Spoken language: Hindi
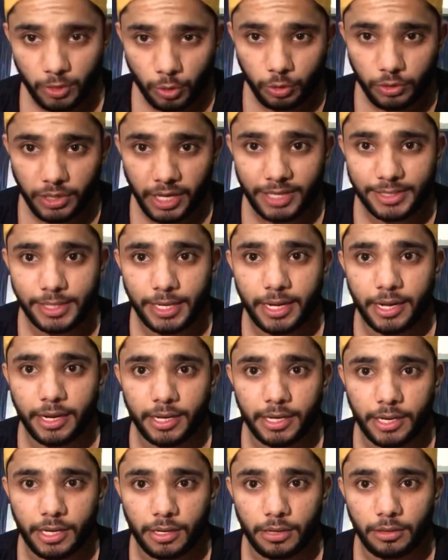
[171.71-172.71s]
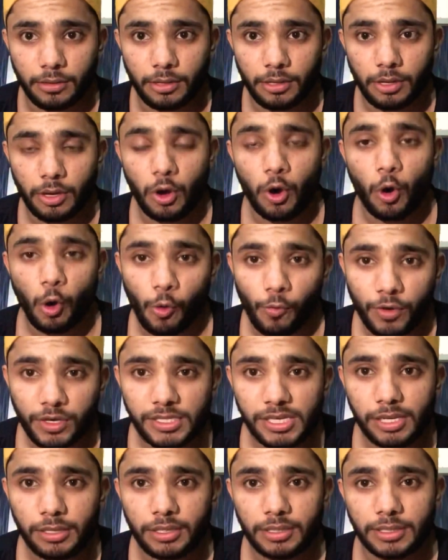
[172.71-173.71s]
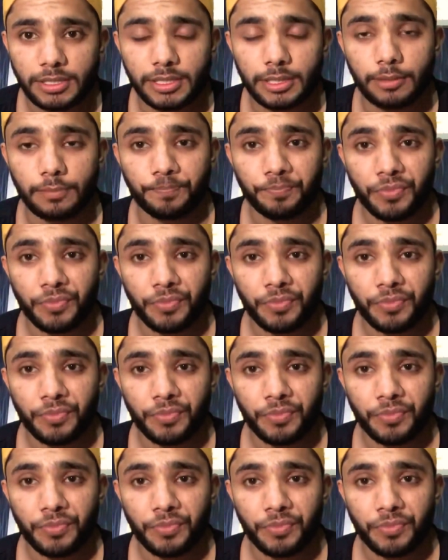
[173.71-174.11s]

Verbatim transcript: ग्रोथ कैसे करेगी ओबियसली सी,